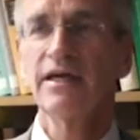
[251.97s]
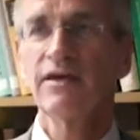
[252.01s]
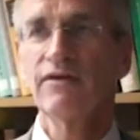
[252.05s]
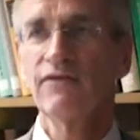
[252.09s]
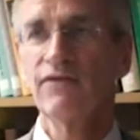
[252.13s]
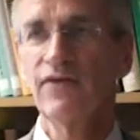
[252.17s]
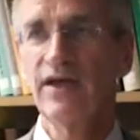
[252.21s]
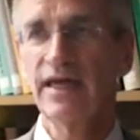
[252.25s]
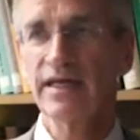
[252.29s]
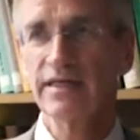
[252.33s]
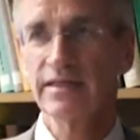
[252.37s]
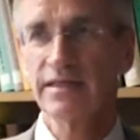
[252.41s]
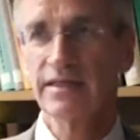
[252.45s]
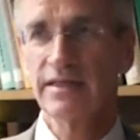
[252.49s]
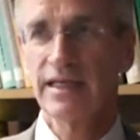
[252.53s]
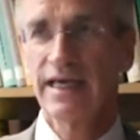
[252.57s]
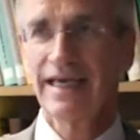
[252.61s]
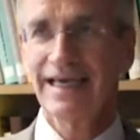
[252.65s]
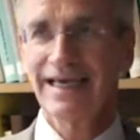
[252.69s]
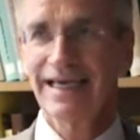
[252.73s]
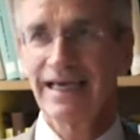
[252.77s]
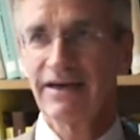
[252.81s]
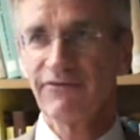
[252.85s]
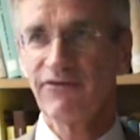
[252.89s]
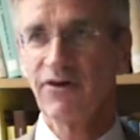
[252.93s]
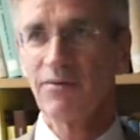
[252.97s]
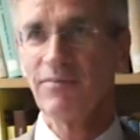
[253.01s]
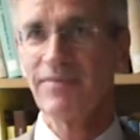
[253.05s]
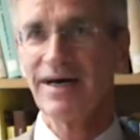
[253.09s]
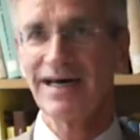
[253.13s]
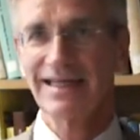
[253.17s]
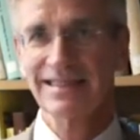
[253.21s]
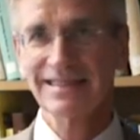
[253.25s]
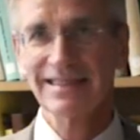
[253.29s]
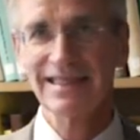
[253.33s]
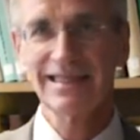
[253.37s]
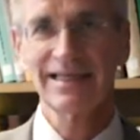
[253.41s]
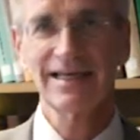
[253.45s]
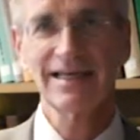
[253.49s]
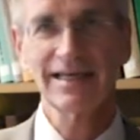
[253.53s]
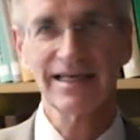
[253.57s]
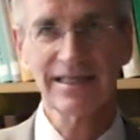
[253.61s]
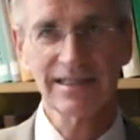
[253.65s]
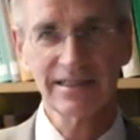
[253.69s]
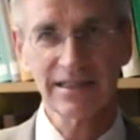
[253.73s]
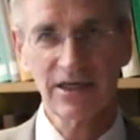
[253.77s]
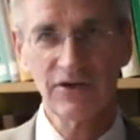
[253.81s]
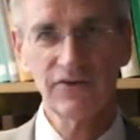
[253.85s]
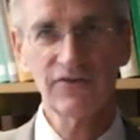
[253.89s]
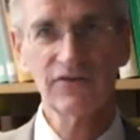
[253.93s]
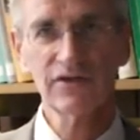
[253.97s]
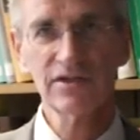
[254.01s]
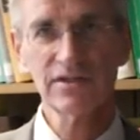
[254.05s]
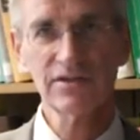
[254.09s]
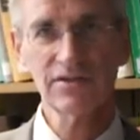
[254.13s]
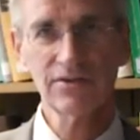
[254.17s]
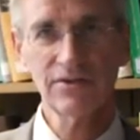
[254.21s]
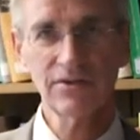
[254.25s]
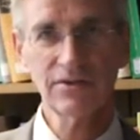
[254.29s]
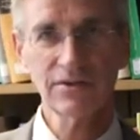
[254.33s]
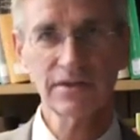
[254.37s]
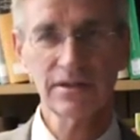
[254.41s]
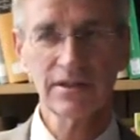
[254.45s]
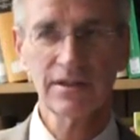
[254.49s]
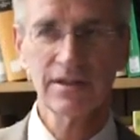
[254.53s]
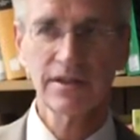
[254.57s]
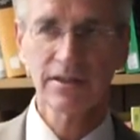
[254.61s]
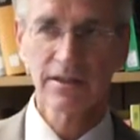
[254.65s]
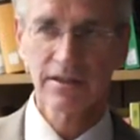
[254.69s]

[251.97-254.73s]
werden vom Markt regelrecht aufgesogen